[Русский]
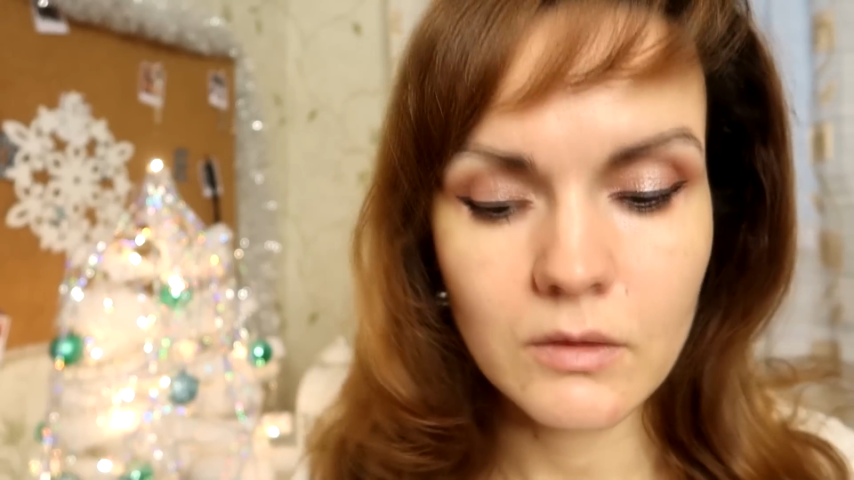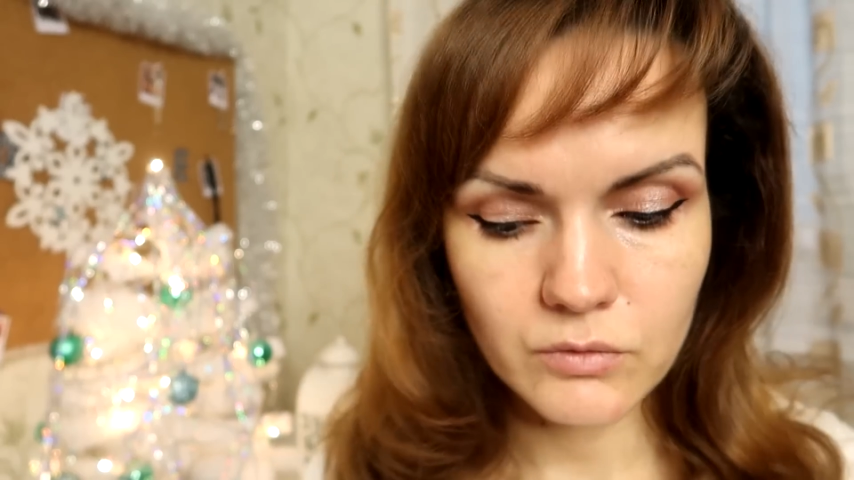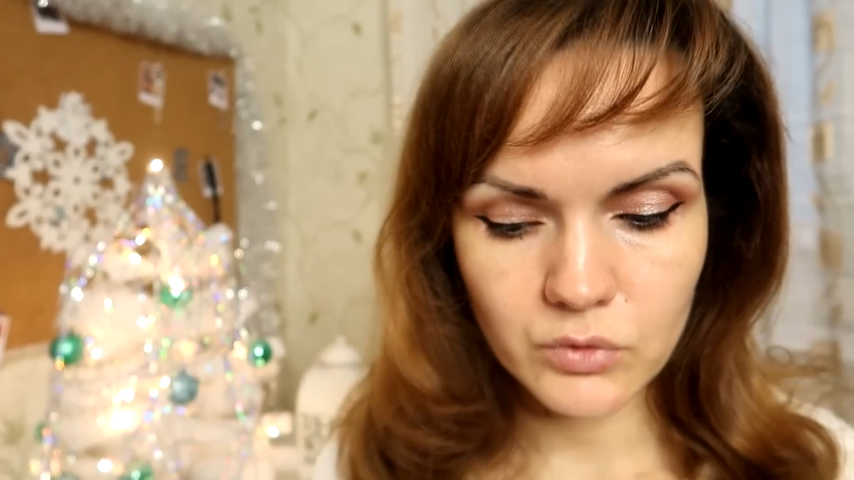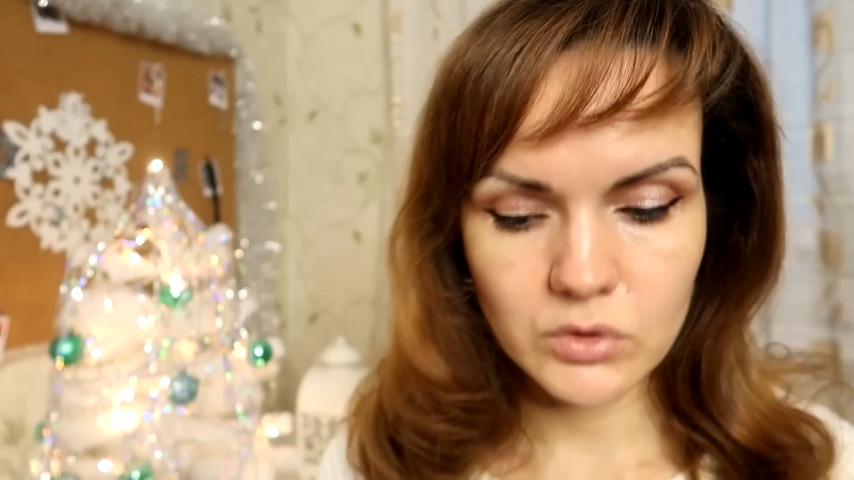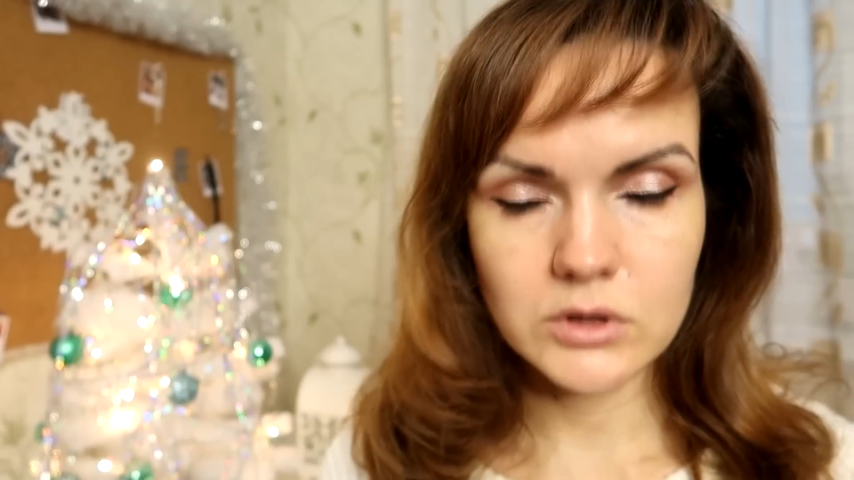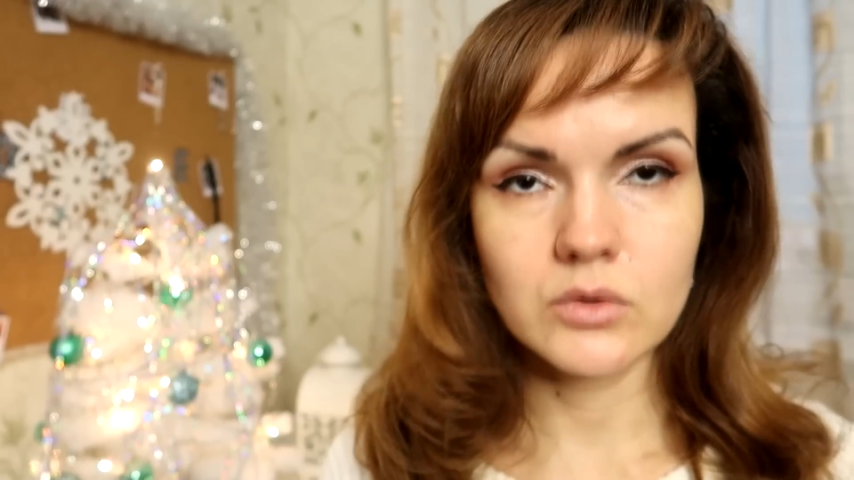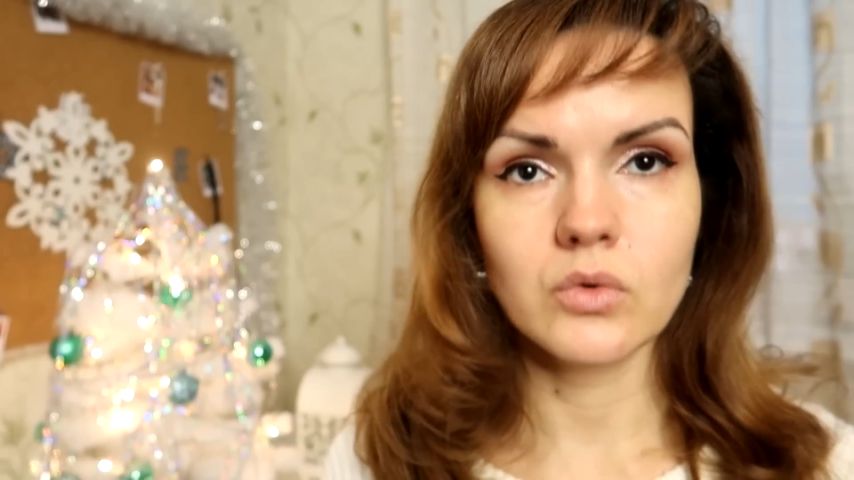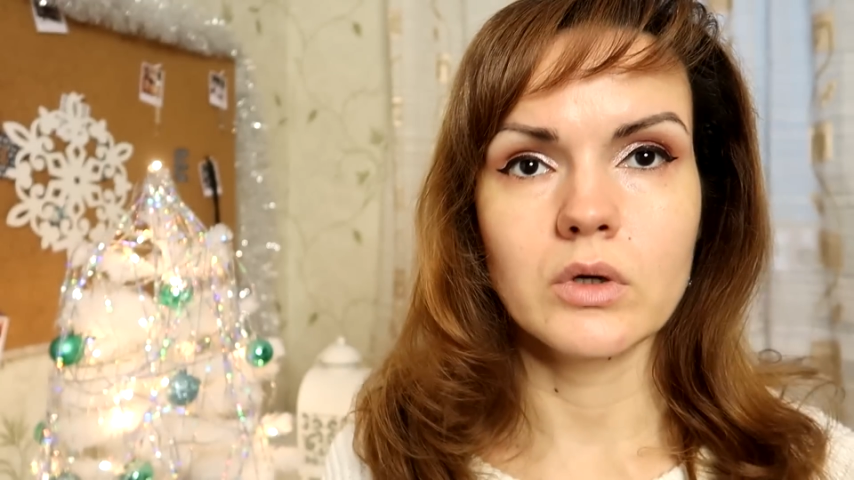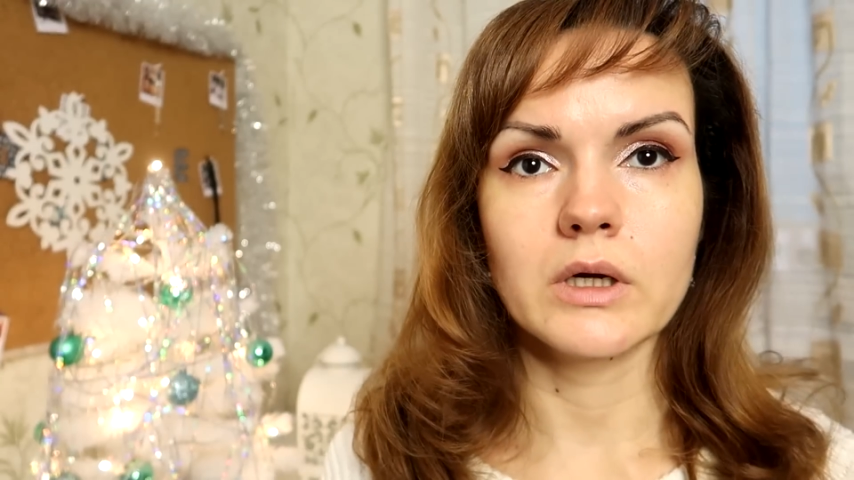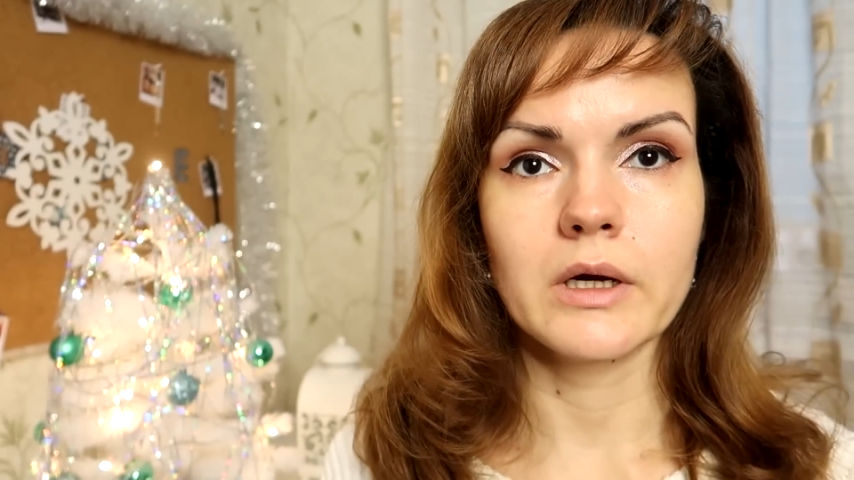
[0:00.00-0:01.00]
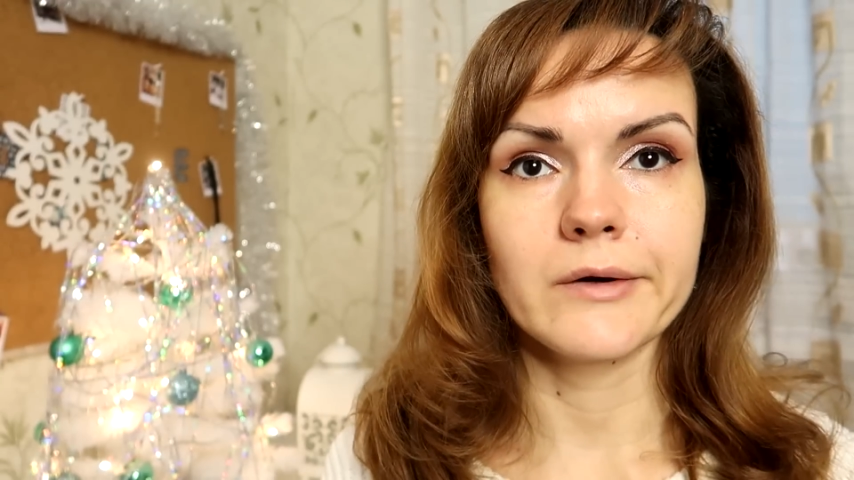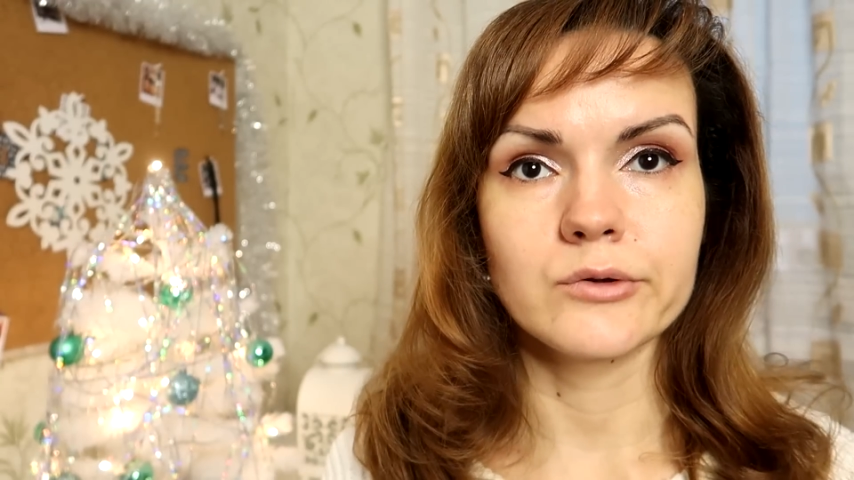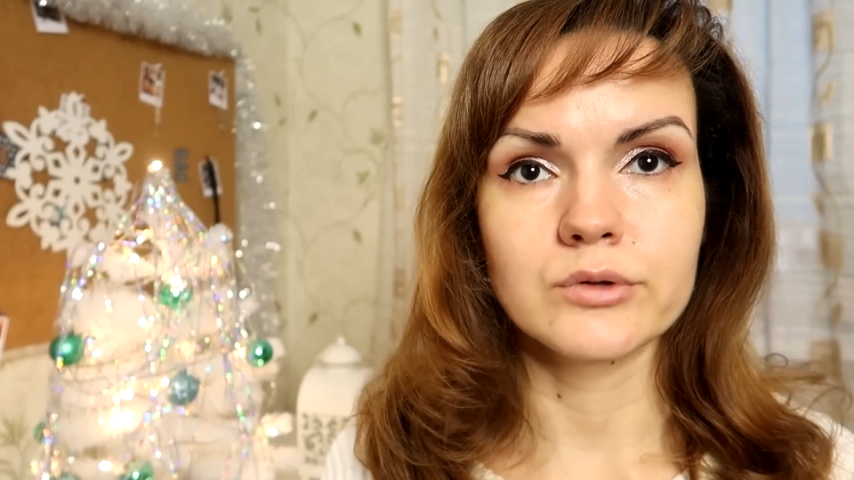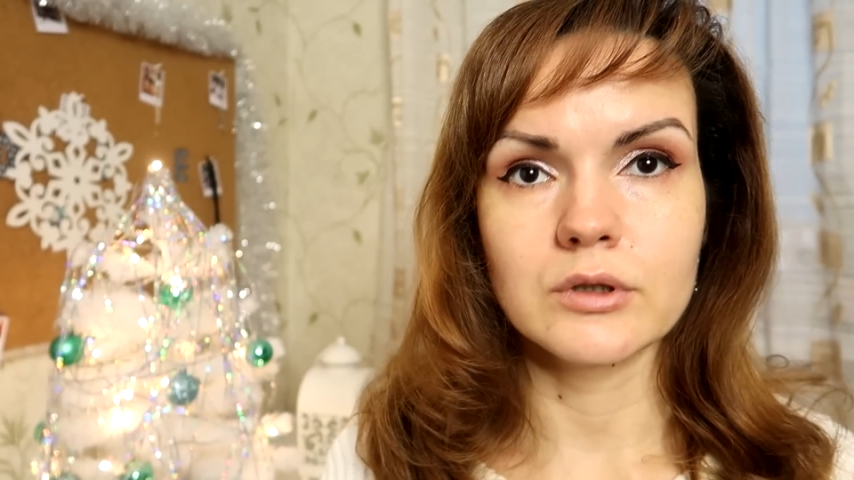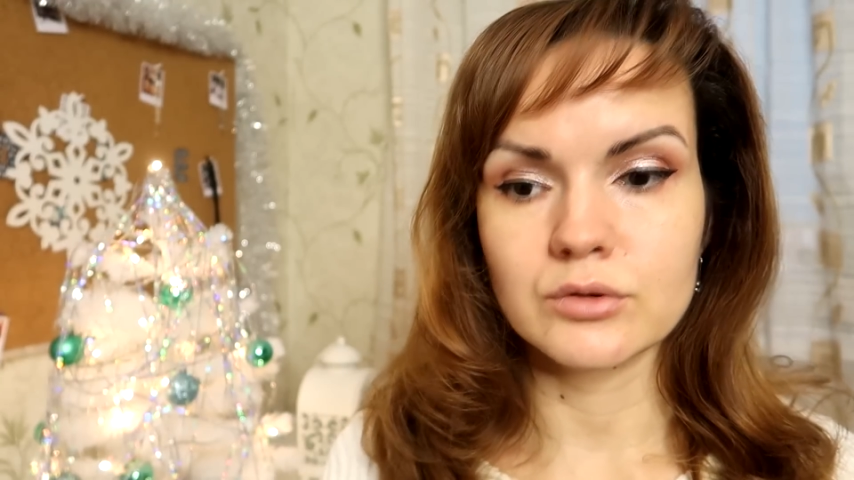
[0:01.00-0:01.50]
Вроде
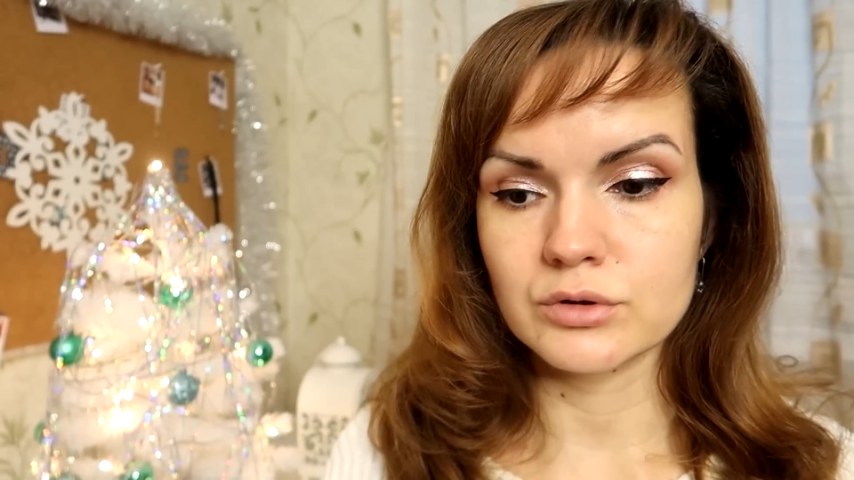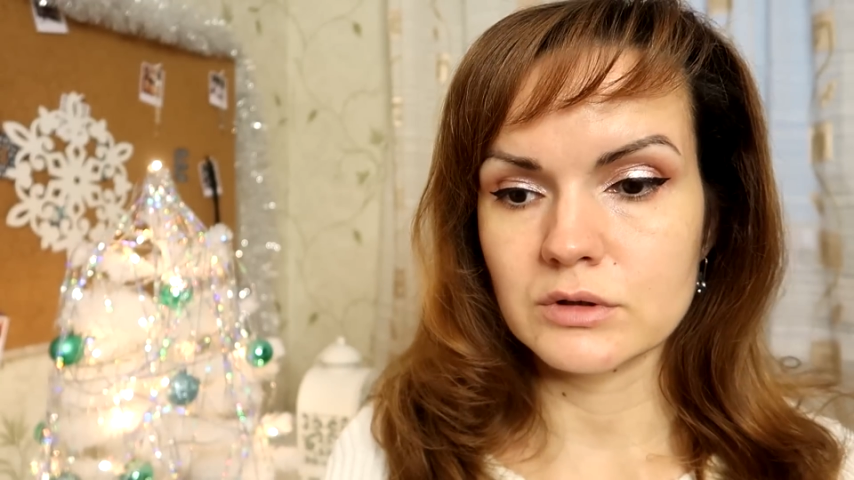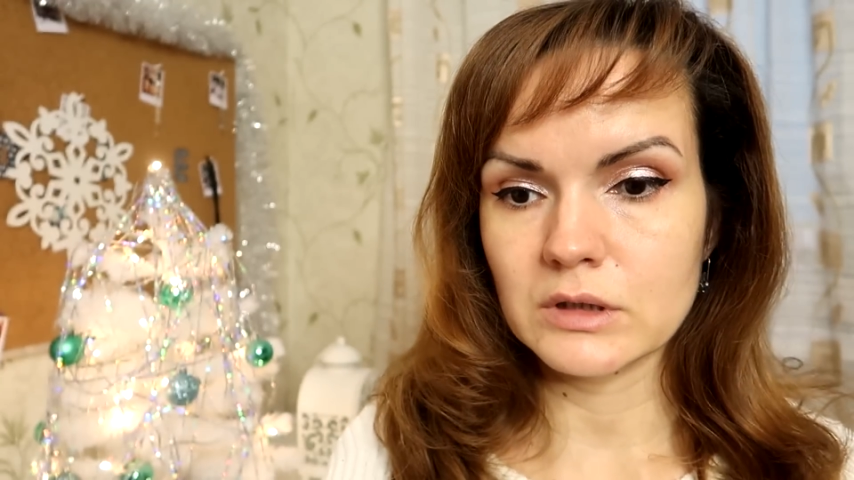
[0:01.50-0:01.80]
кое-как удалось